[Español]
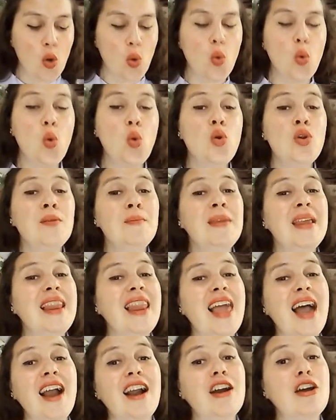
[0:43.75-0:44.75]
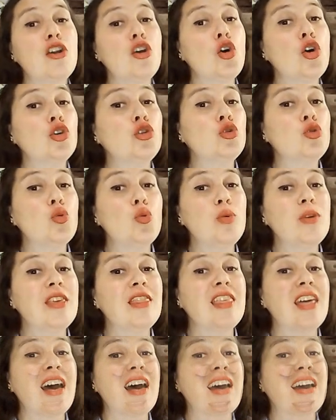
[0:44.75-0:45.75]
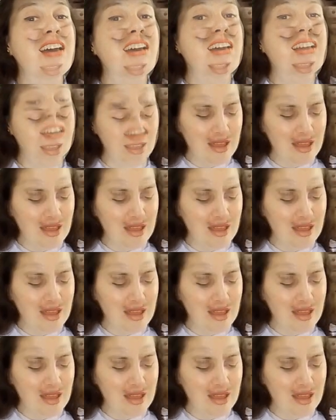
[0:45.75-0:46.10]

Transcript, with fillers: un milagro en tu vida.